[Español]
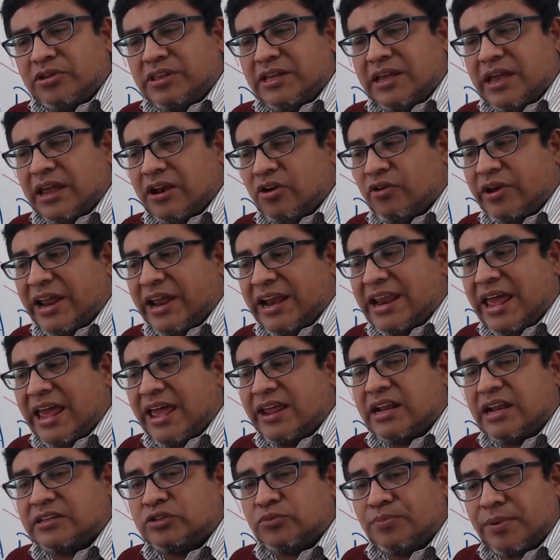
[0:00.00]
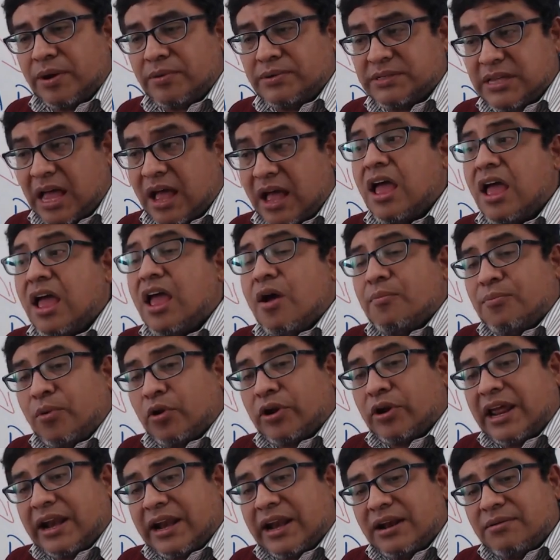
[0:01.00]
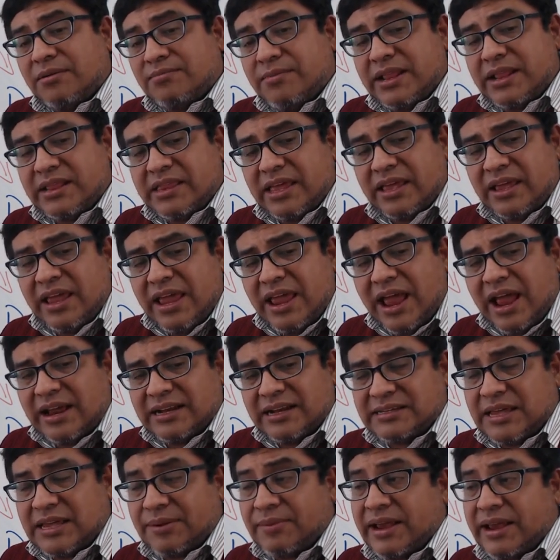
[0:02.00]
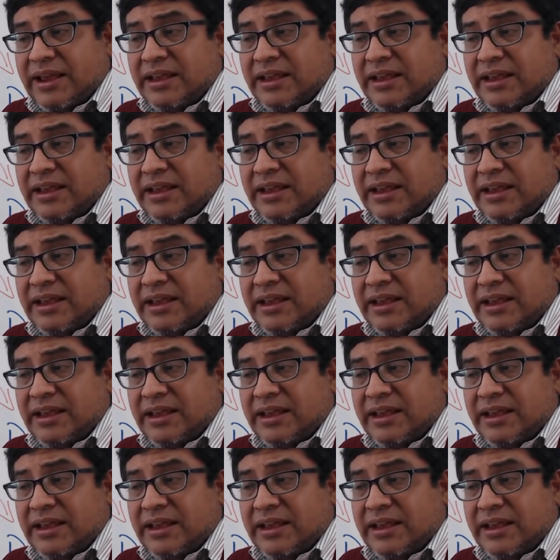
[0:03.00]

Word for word: dijeron que nadie la supervisaba, porque realmente se